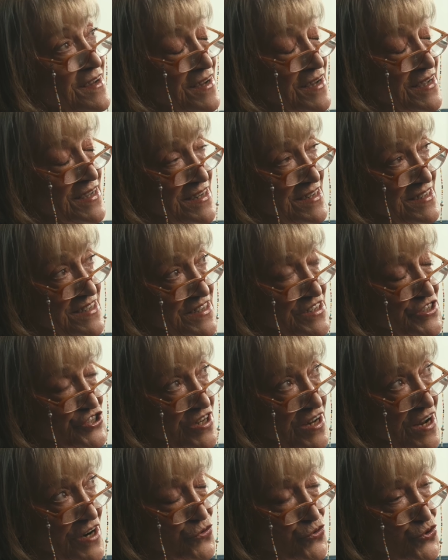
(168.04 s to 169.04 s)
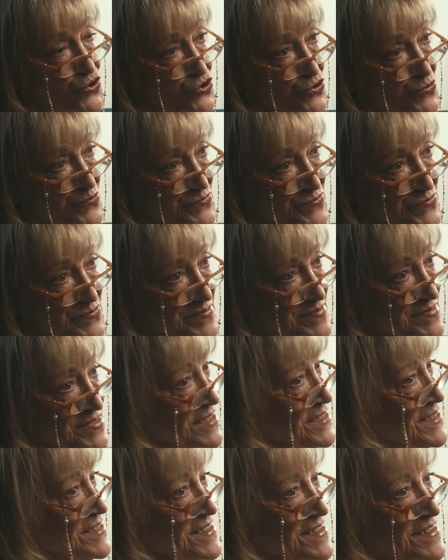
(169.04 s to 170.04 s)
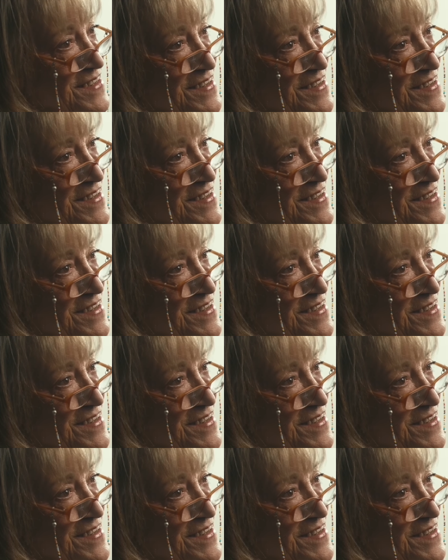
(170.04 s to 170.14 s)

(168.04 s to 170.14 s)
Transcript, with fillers: hayırlı inişler kuşum diye